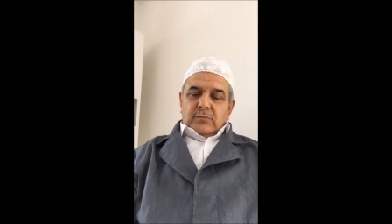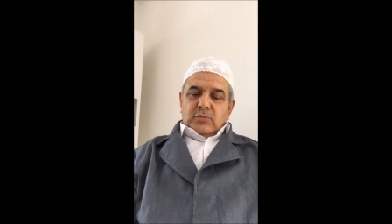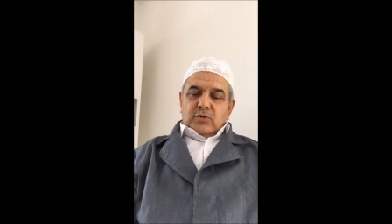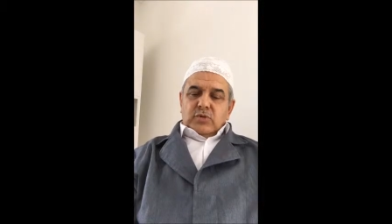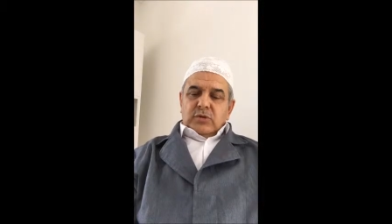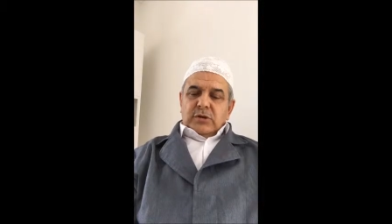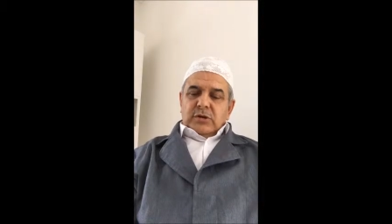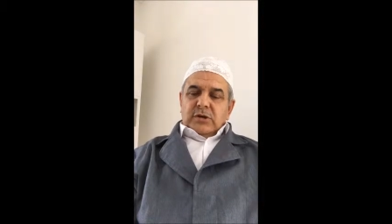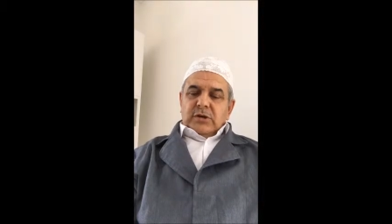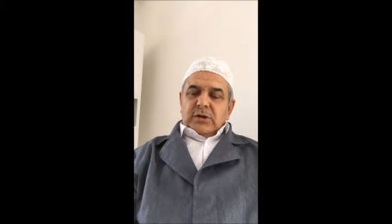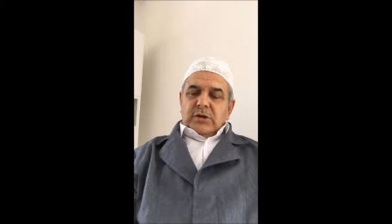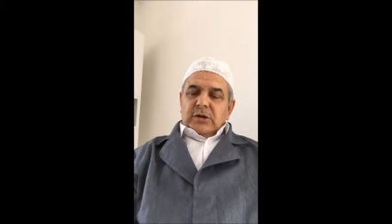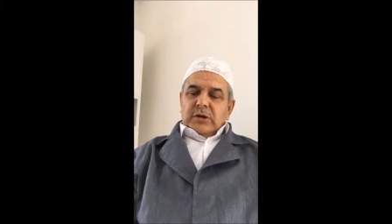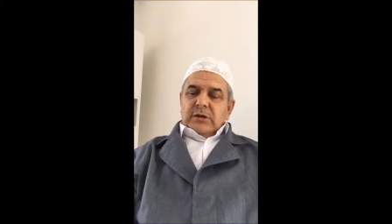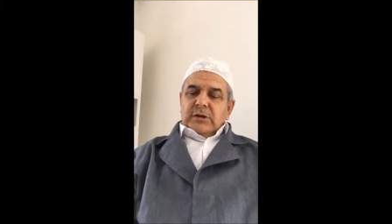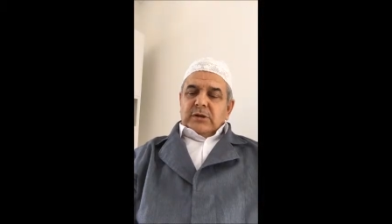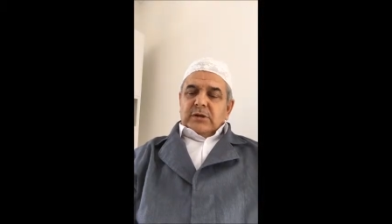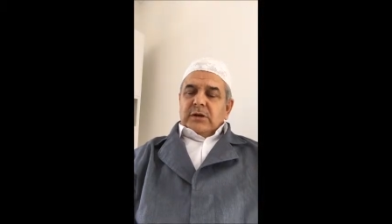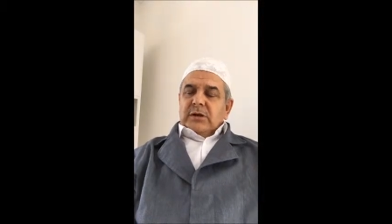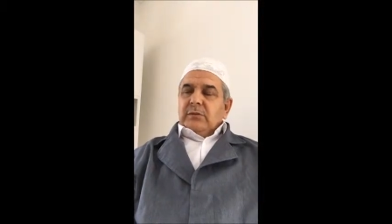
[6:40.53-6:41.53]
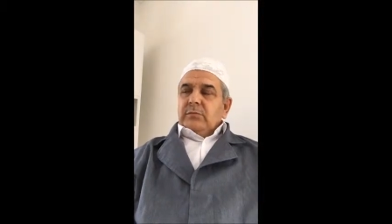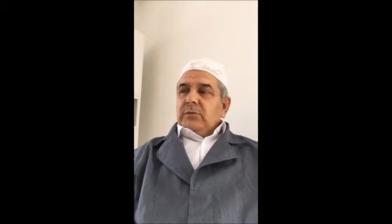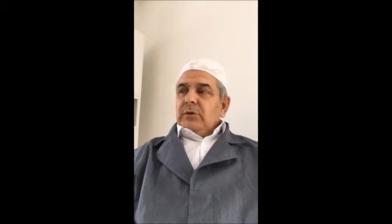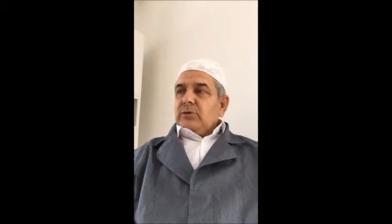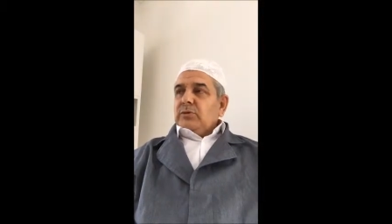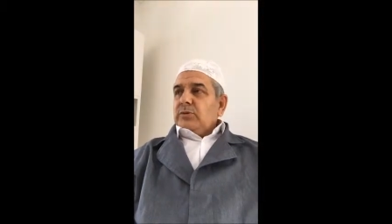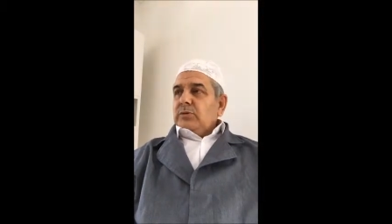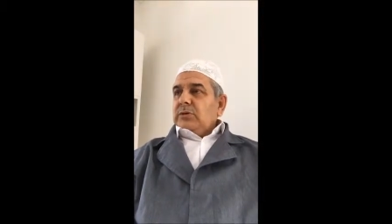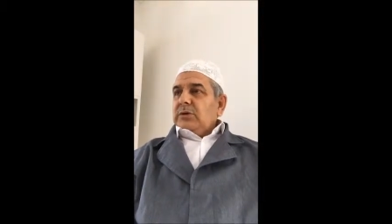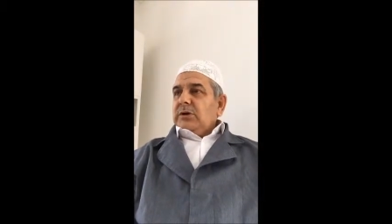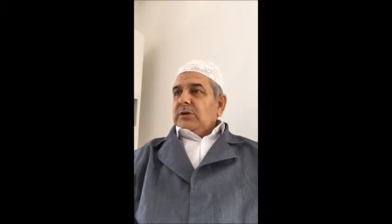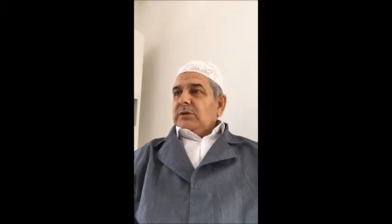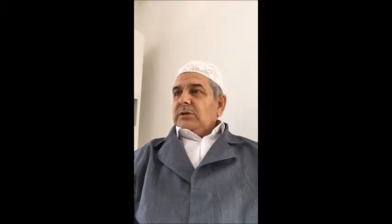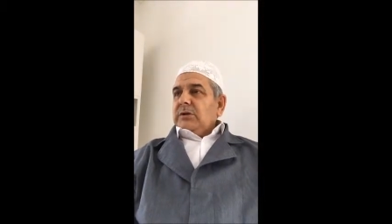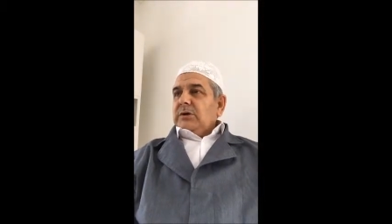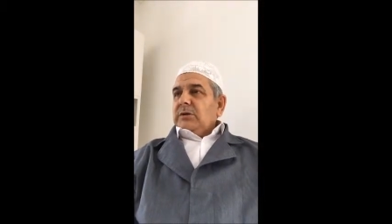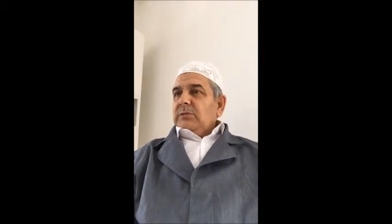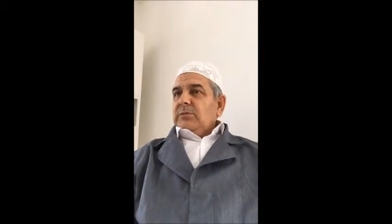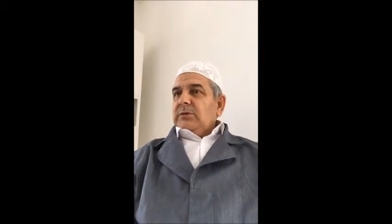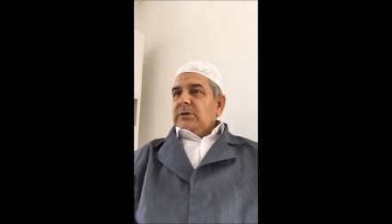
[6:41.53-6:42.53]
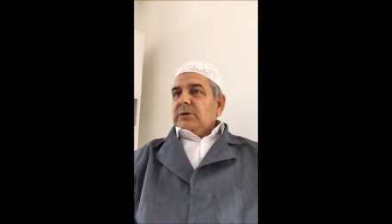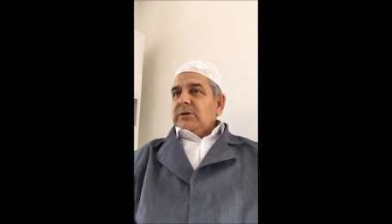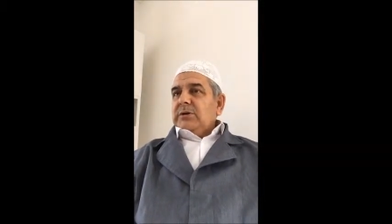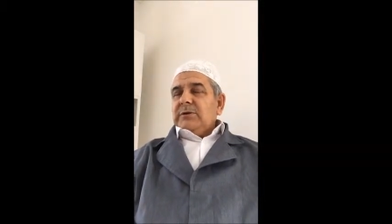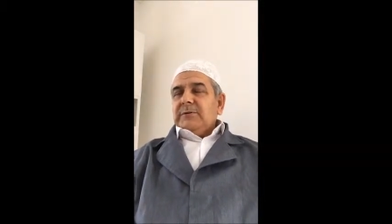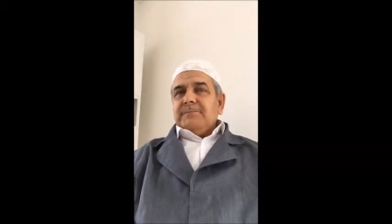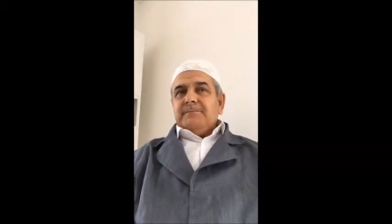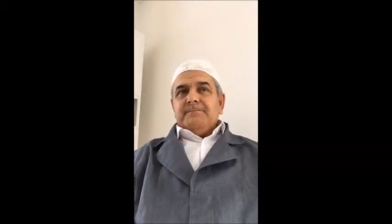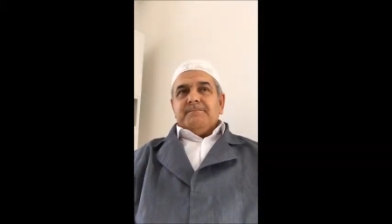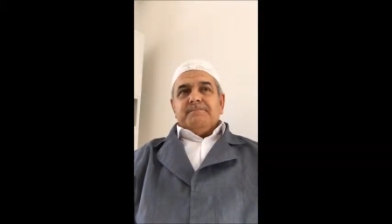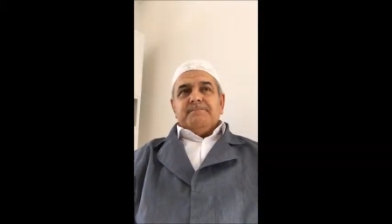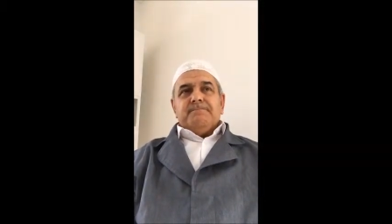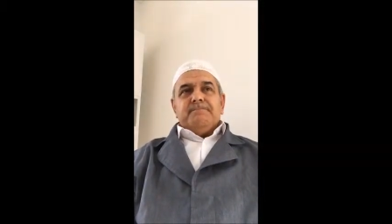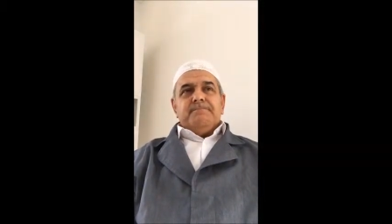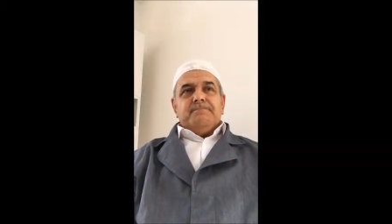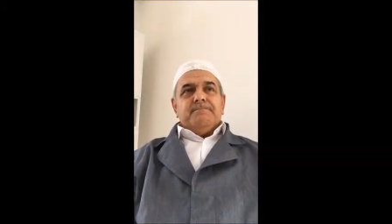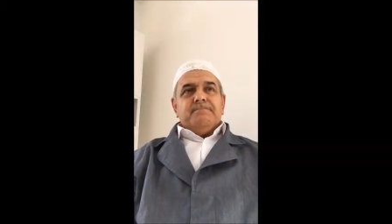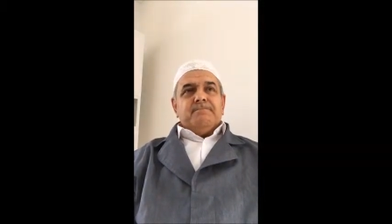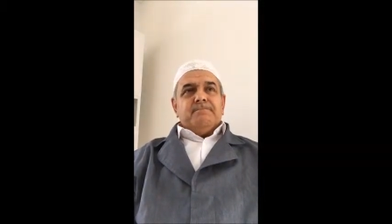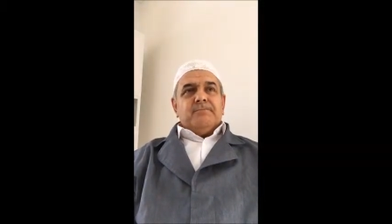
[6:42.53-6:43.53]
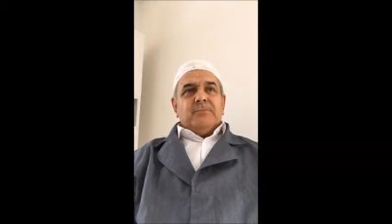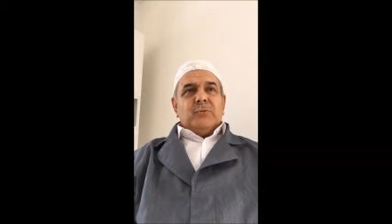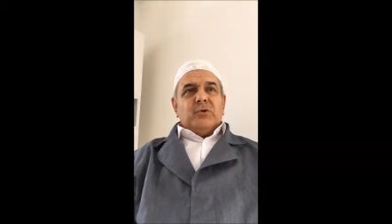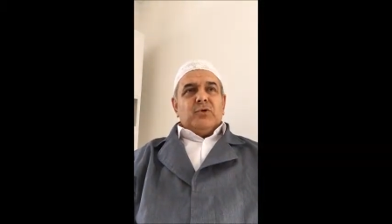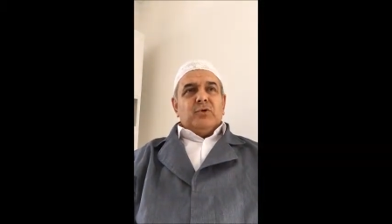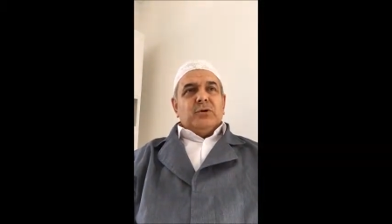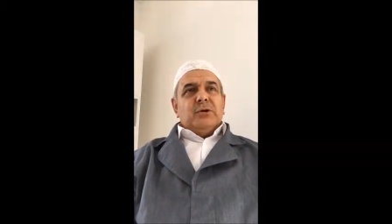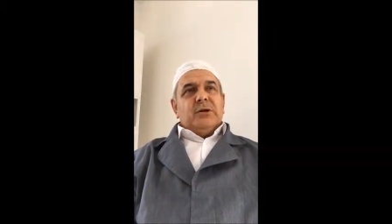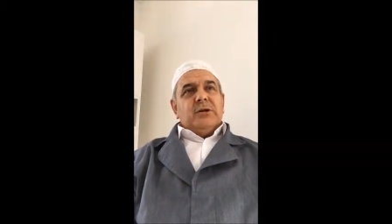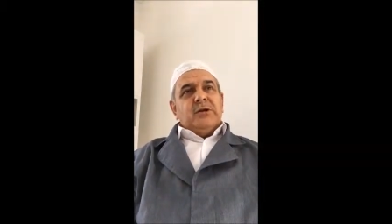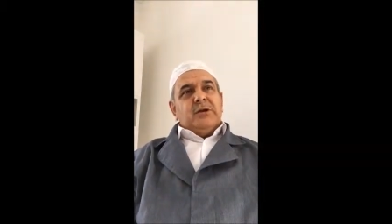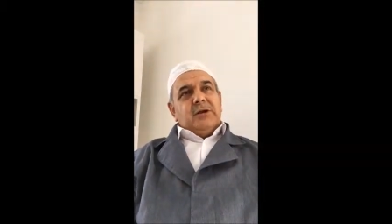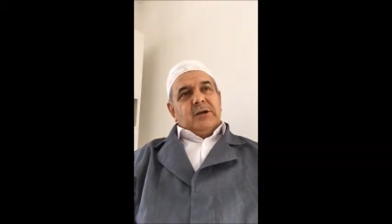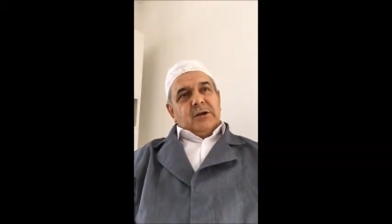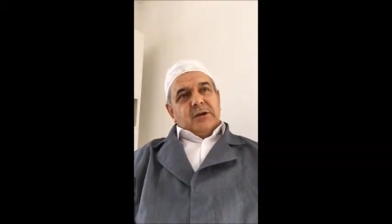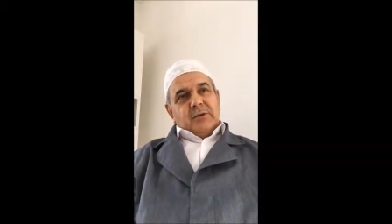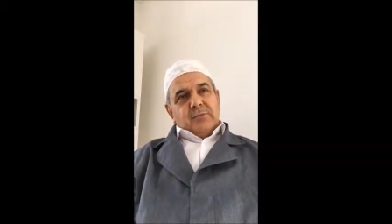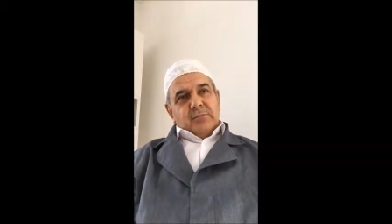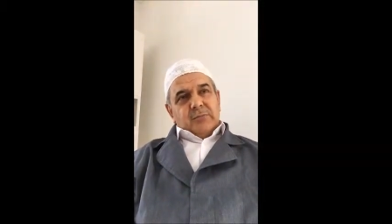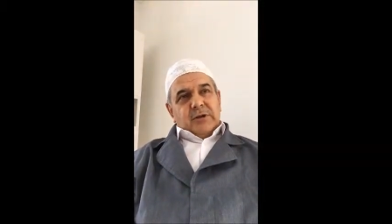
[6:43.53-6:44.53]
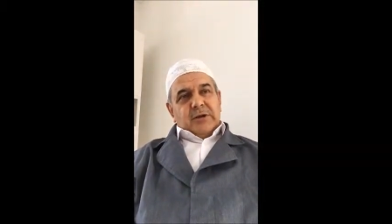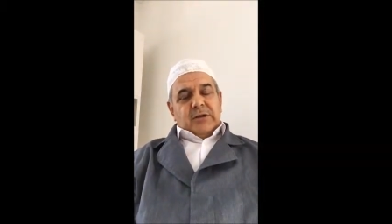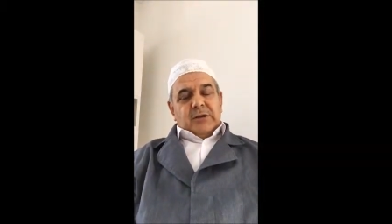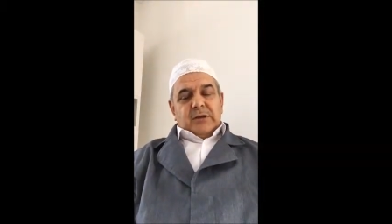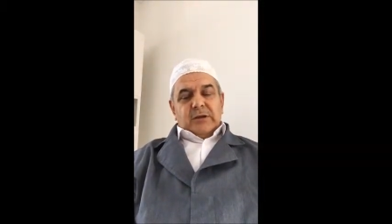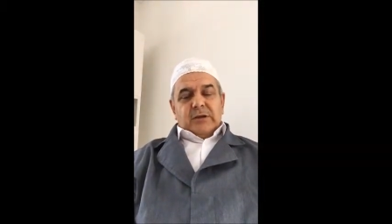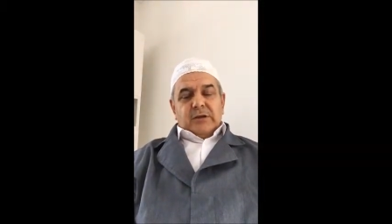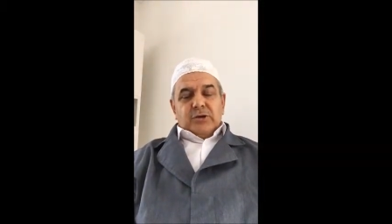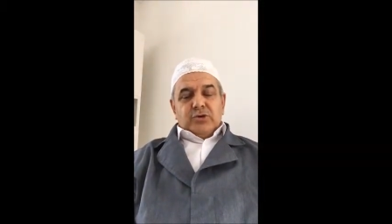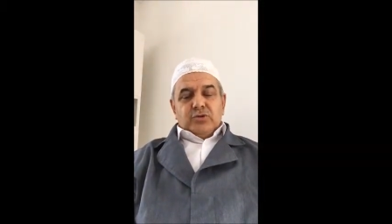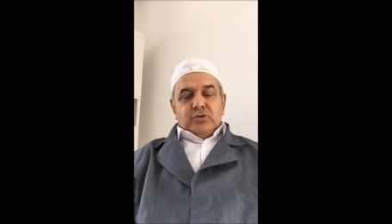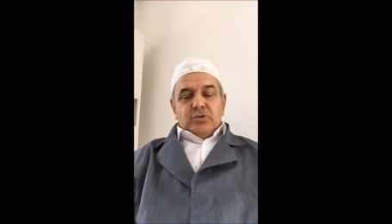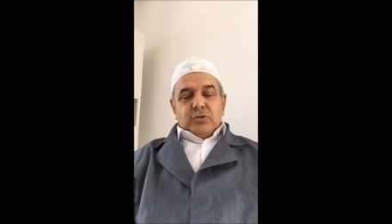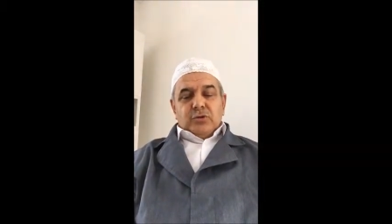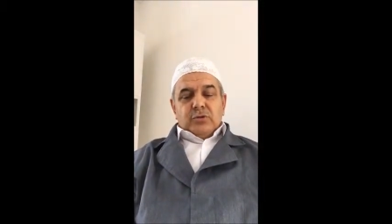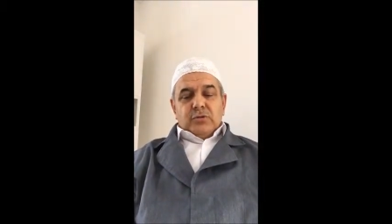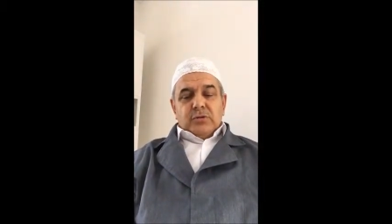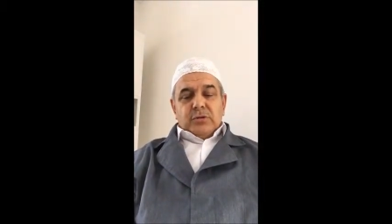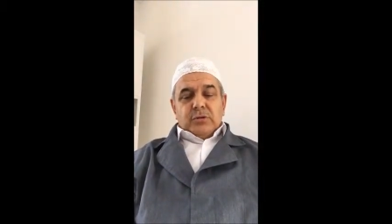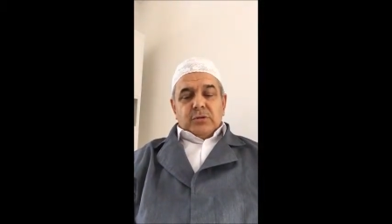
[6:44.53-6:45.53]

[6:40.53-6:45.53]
Bu ilahi kelimetullah tabiri Kur'an-ı Kerim'de de geçiyor.